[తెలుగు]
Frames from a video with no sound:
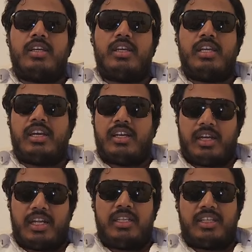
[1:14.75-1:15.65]
ఇంకా
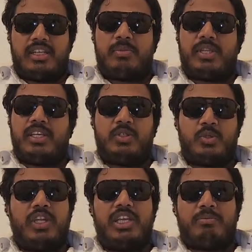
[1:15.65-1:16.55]
అంతా చెప్తే స్టోరీ
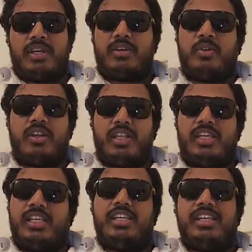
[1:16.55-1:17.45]
చెప్పినట్టు ఉంటుంది
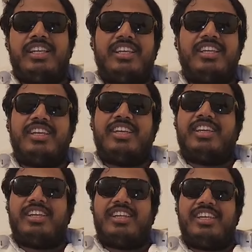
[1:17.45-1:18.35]

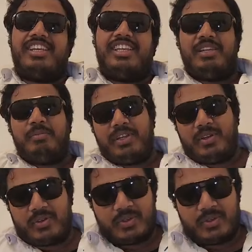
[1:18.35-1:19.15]
ఇది మీరు